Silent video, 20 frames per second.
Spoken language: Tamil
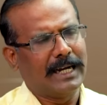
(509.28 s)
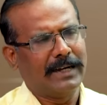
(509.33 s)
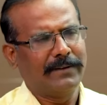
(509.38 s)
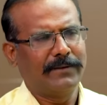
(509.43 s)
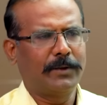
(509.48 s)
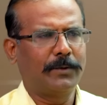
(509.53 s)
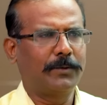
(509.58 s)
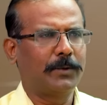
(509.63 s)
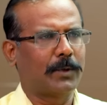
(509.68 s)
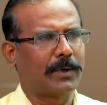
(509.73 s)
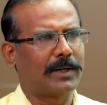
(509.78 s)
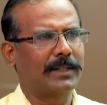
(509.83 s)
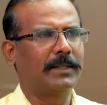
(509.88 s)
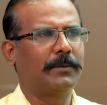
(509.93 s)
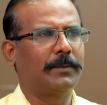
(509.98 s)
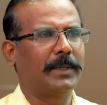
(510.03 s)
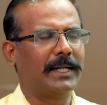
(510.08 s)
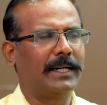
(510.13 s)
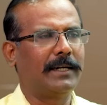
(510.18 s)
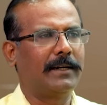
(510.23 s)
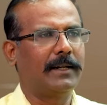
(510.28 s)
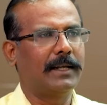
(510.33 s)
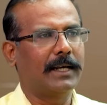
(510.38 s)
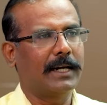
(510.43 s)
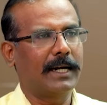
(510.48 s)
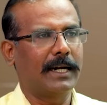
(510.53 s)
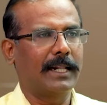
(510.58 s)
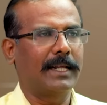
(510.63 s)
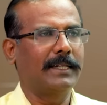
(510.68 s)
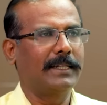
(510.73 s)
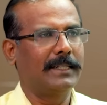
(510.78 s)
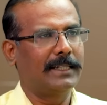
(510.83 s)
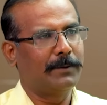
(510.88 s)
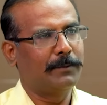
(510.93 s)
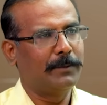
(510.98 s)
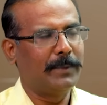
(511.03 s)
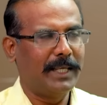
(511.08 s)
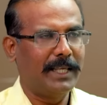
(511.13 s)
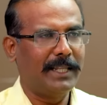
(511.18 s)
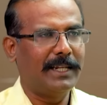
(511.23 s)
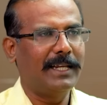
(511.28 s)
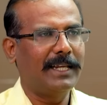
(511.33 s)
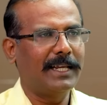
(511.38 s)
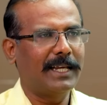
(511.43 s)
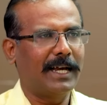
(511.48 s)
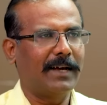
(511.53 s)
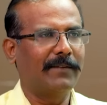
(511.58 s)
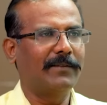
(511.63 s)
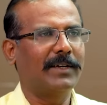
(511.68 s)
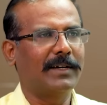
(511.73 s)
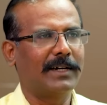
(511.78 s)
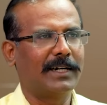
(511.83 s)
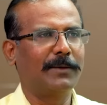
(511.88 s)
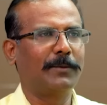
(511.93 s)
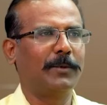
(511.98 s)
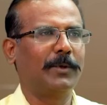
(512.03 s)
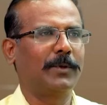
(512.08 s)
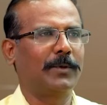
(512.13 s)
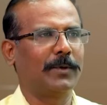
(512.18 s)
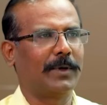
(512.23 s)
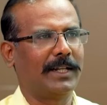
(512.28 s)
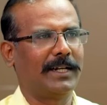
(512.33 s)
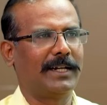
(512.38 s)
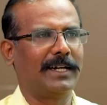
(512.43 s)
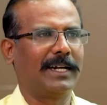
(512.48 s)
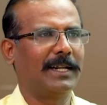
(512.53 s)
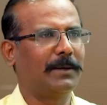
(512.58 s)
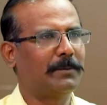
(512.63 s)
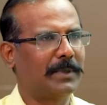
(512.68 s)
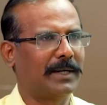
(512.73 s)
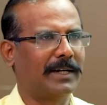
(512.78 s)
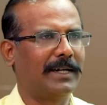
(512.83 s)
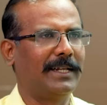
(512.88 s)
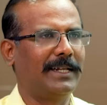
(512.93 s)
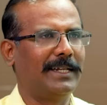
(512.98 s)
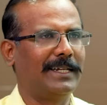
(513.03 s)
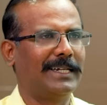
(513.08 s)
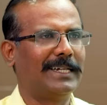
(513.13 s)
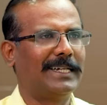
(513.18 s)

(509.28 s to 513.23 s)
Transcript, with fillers: அவரும் தொடர்ந்து பண்ணிகிட்டு இருக்கார் ஆனால் இதை மீறி அவர் ரெண்டு மூணு கொலைகள்லாம் பண்ணி